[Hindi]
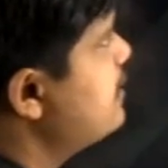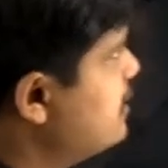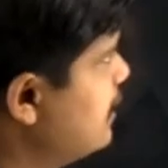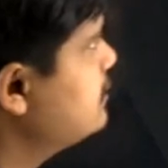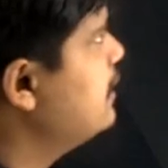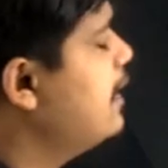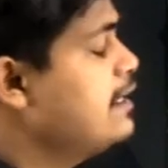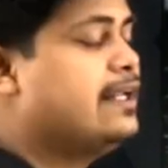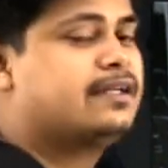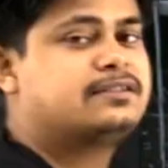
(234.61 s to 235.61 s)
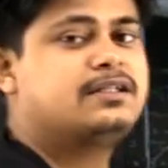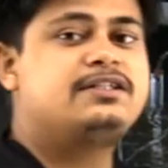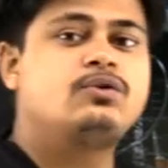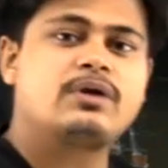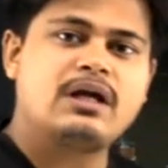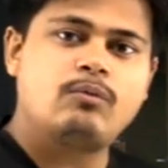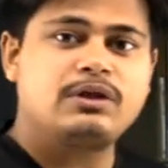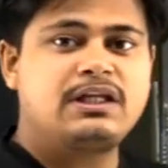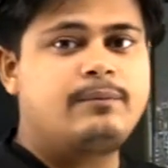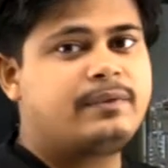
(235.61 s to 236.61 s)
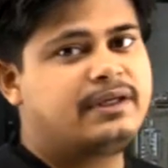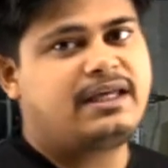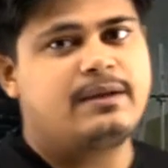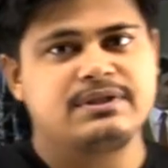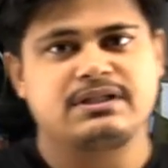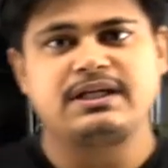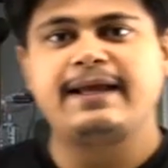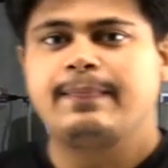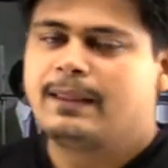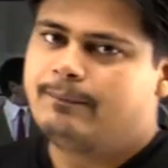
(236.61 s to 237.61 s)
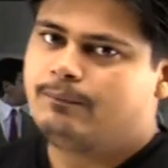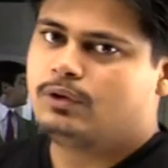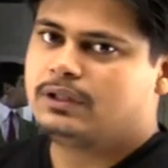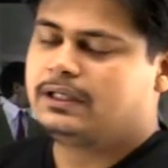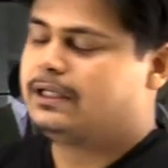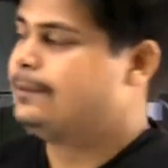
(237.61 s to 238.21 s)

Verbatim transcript: स्ट्रक्चर एंड रिएक्शन इसी को क्या बोलते हैं हम केमिस्ट्री बोलते हैं